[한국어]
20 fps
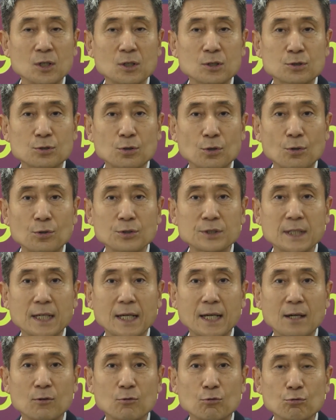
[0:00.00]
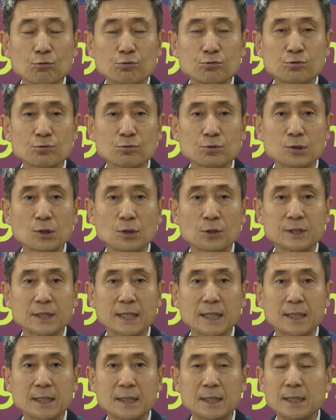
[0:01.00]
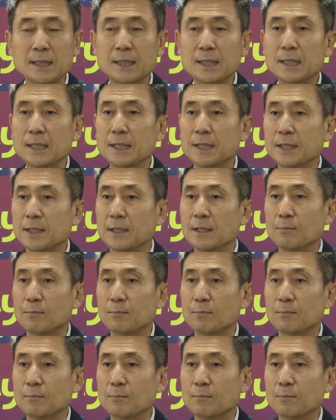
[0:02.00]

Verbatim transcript: 소재, 우수 소재를